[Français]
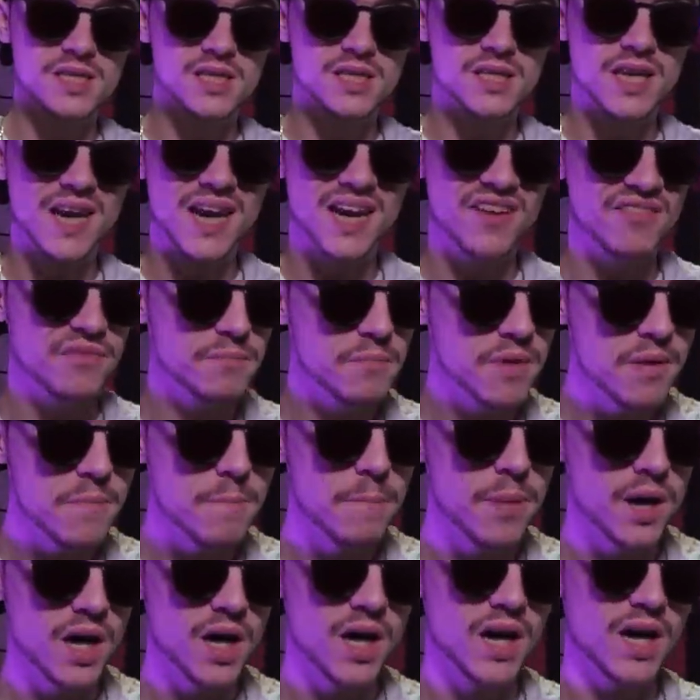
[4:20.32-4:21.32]
qui n'arrivent
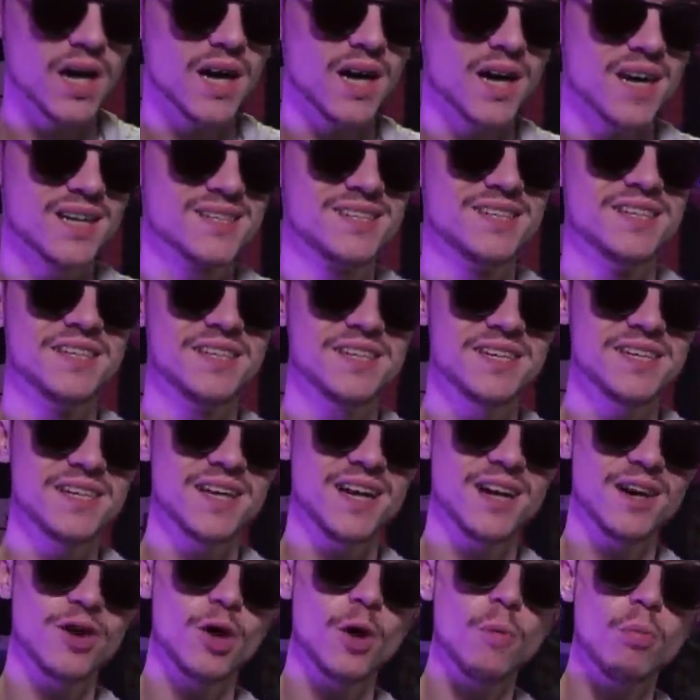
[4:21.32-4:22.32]
même pas à accéder
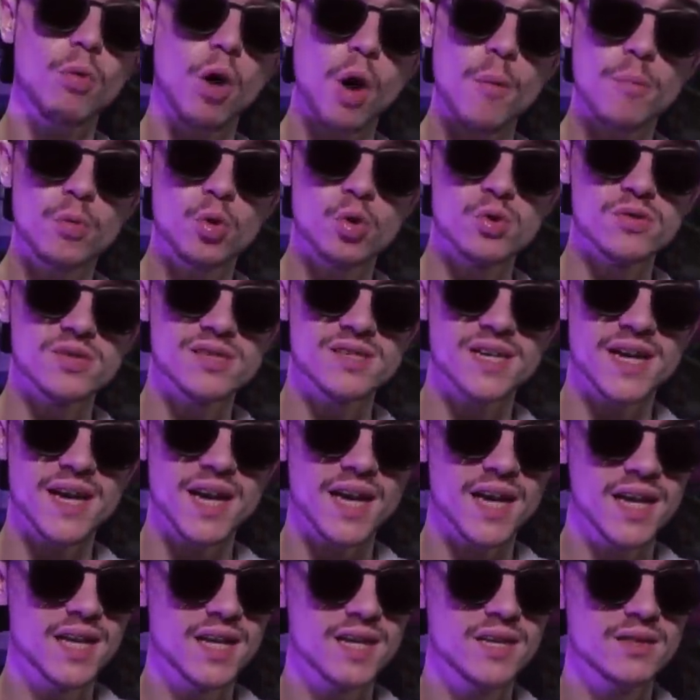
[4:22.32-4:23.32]
à leur propre
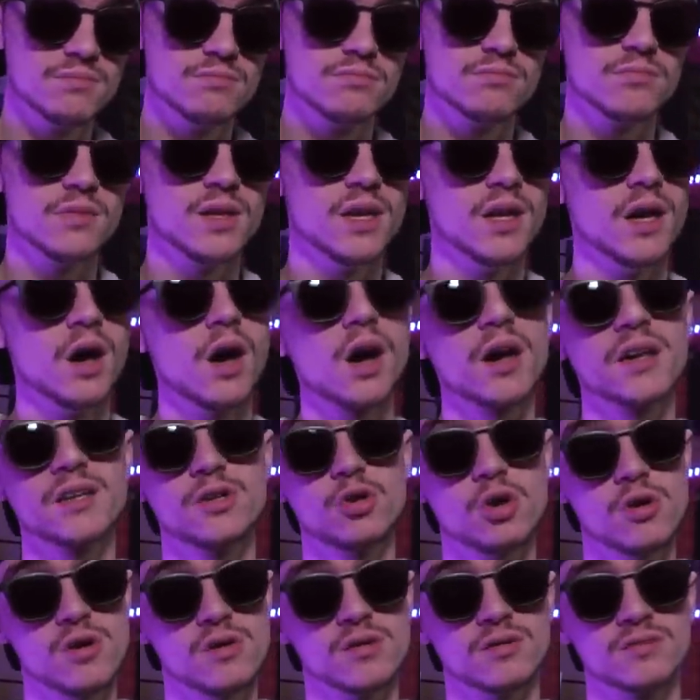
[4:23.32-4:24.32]
concert. Et on
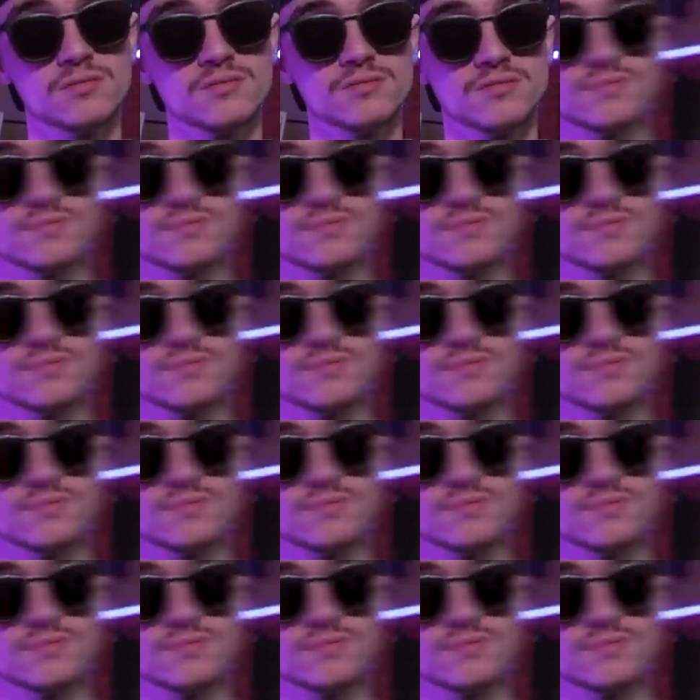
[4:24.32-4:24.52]
rigole.